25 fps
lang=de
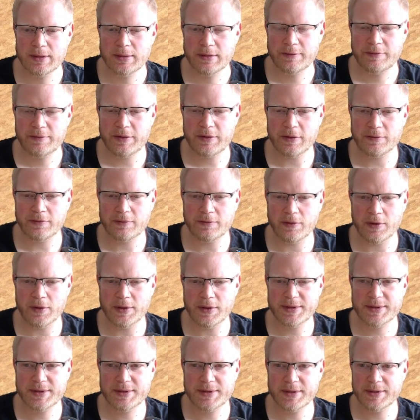Ja, auf
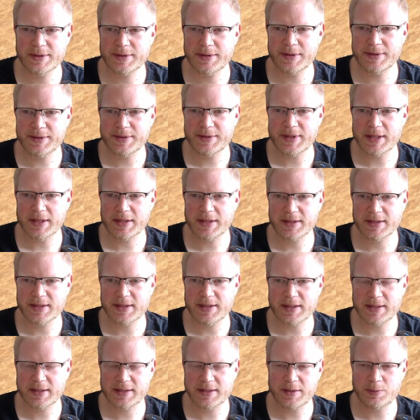Holz. Das ist sehr
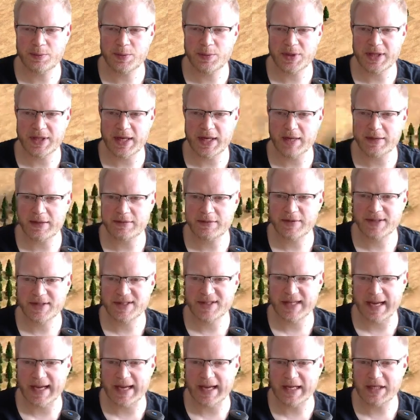interessant. Das sieht man eigentlich
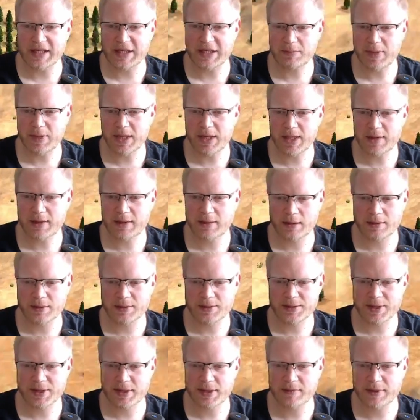fast gar nicht mehr,
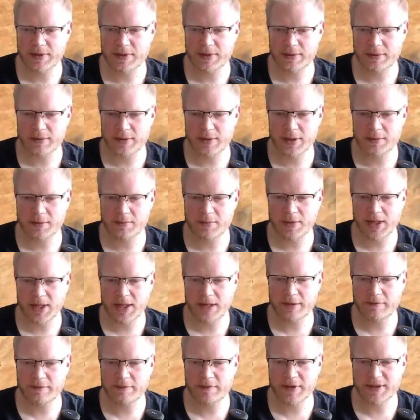außer eventuell
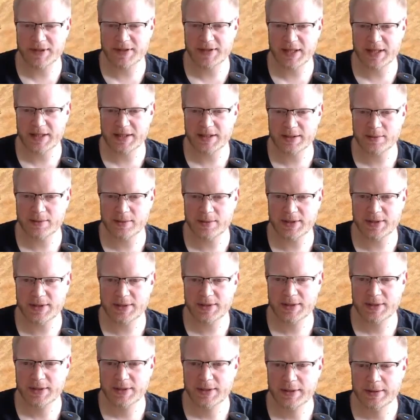bei Fast Castle
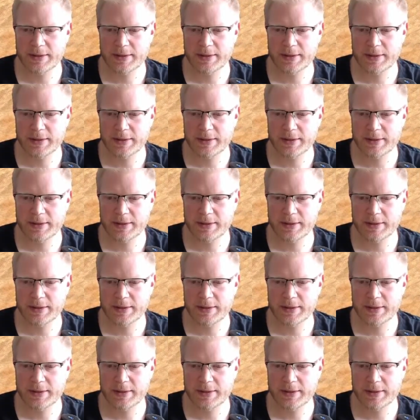Builds.